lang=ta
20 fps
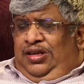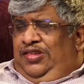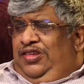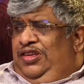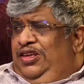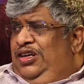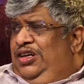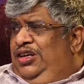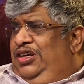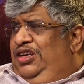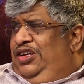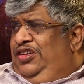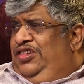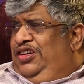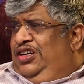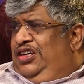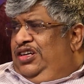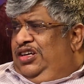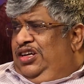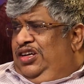ஈஸியர் அண்ட்
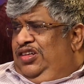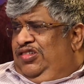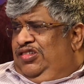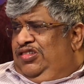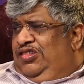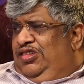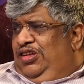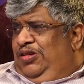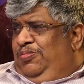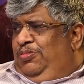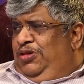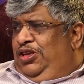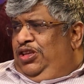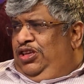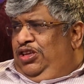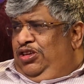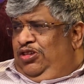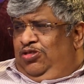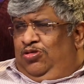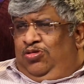ஈஸியர் டாஸ்க்ஸ் தான்
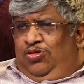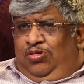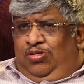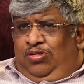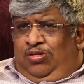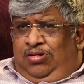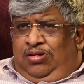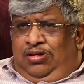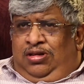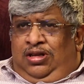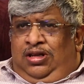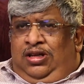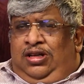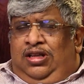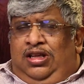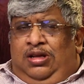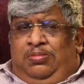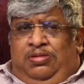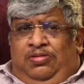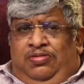மீதி இருக்கும்
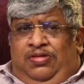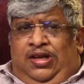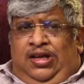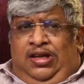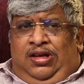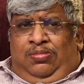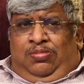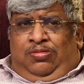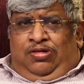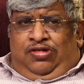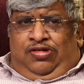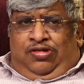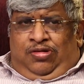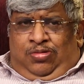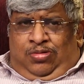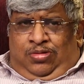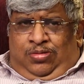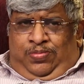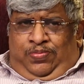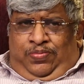நம்ம வேலையை
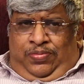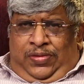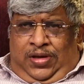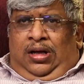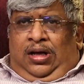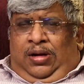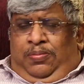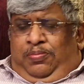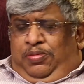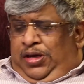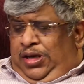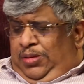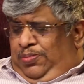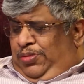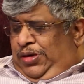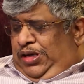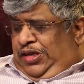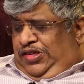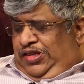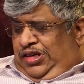முடிச்சிருவோம் அப்படியே
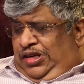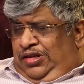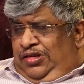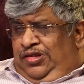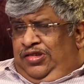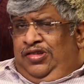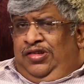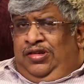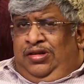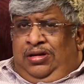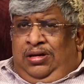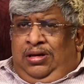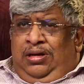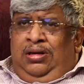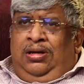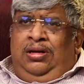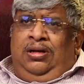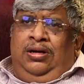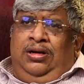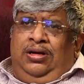பை சான்ஸு
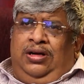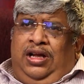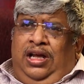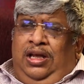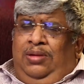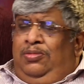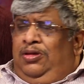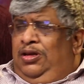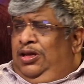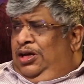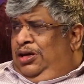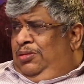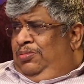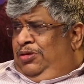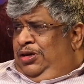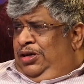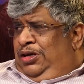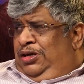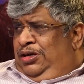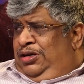டைம்
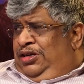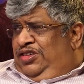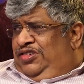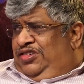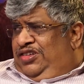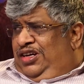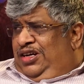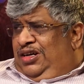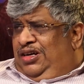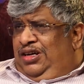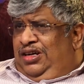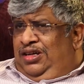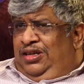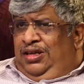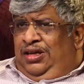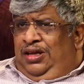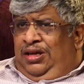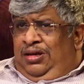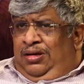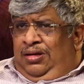இல்லாமல் டிஸ்ட்ராக்ட்
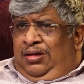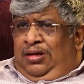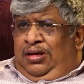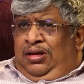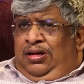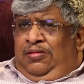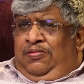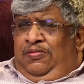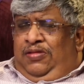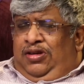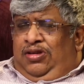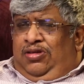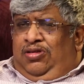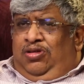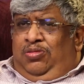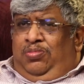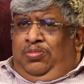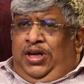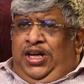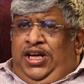ஆகி வேறு
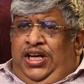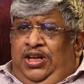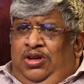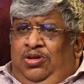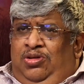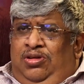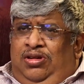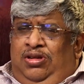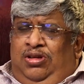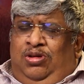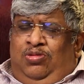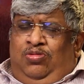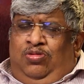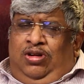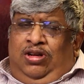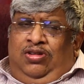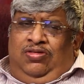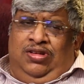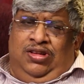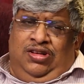ஏதோ மீட்டிங்கோ ஏதோ
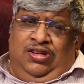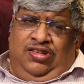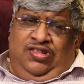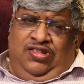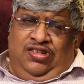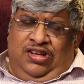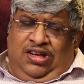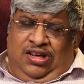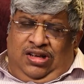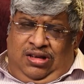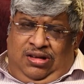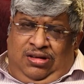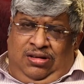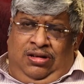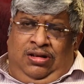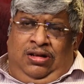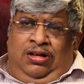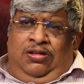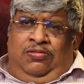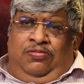உள்ளே வந்துருச்சுன்னா
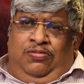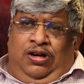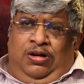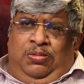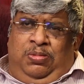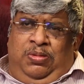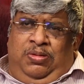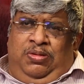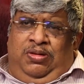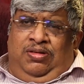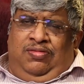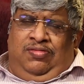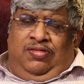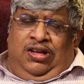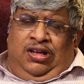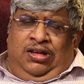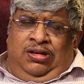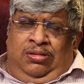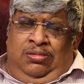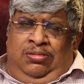வாட் வீட் ஹவ்
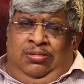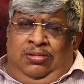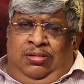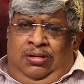டன்